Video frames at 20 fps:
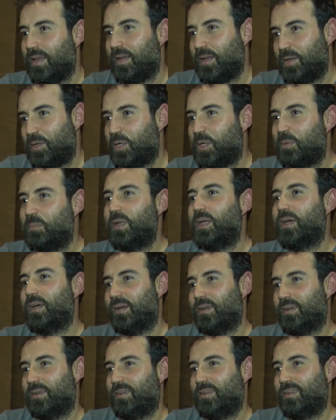هلا اليوم لا
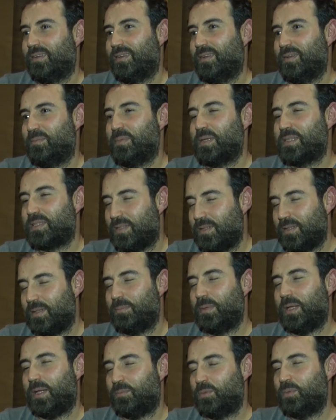بس
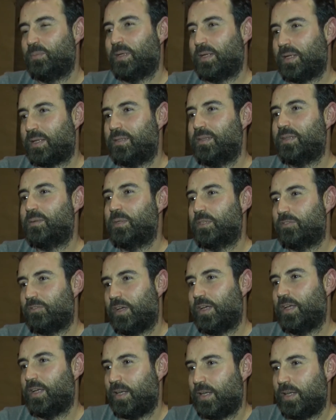بالعموم انا كثير
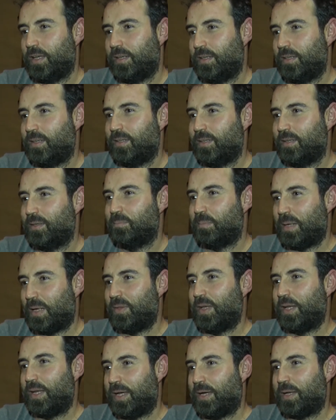متفائل يعني
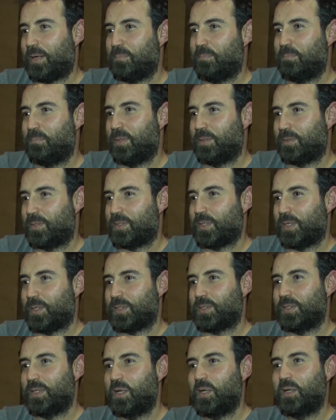بعد هاي الحرب تسع
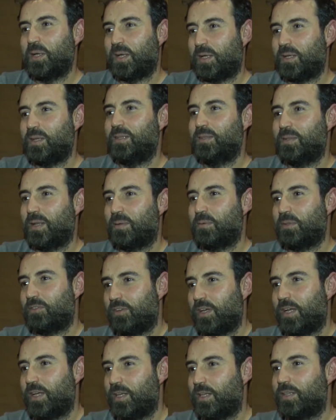سنين اكيد انا
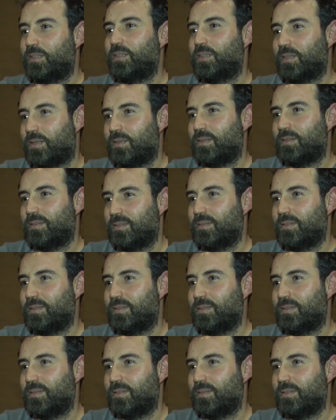متفائل كثير